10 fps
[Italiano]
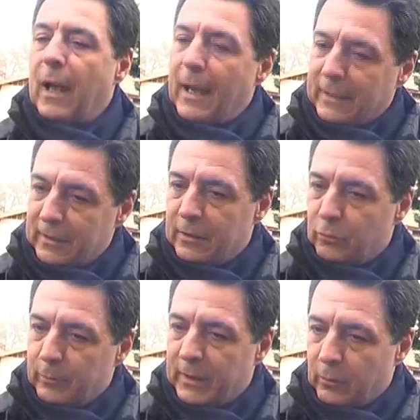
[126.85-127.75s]
anche
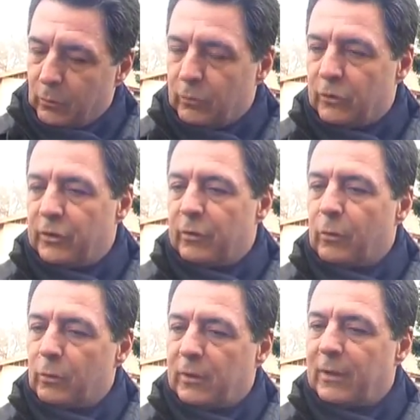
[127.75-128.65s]
nel 2011
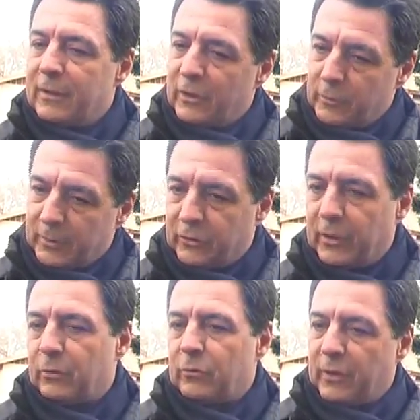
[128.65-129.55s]
oltre il
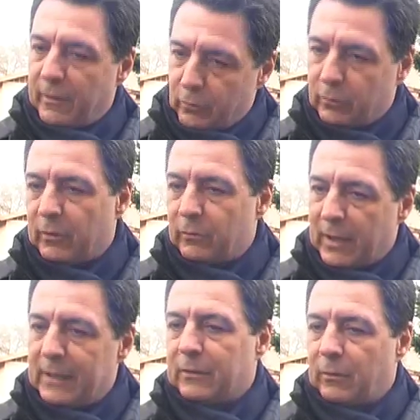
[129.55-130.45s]
10% si è avuto
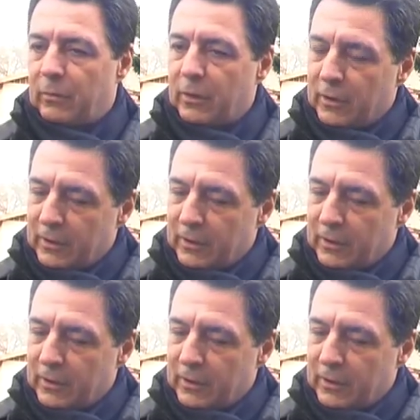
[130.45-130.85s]
un altro